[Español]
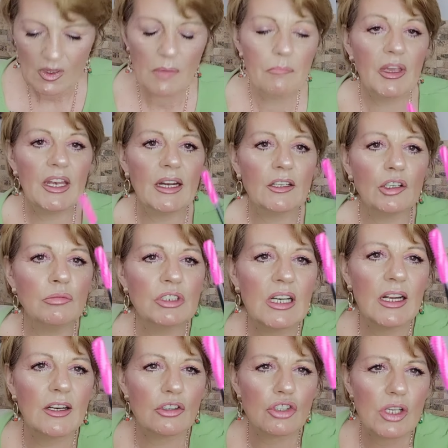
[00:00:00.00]
Mirad cómo es
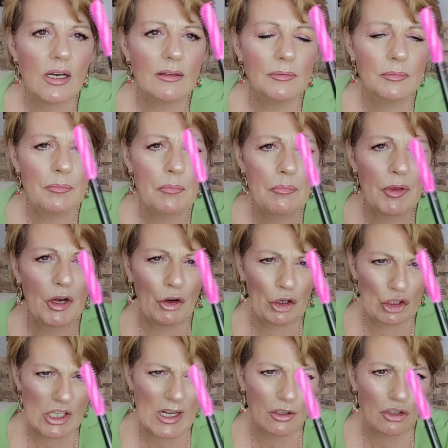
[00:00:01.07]
la rosa. Pero
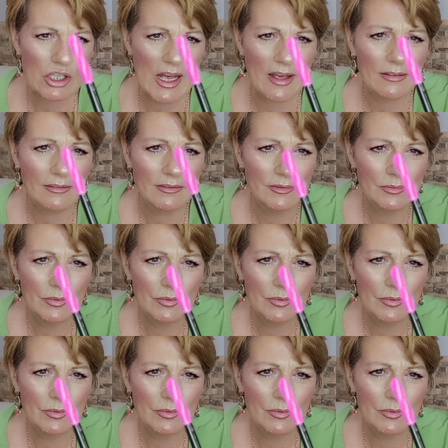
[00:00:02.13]
rosa, rosa, ¿eh?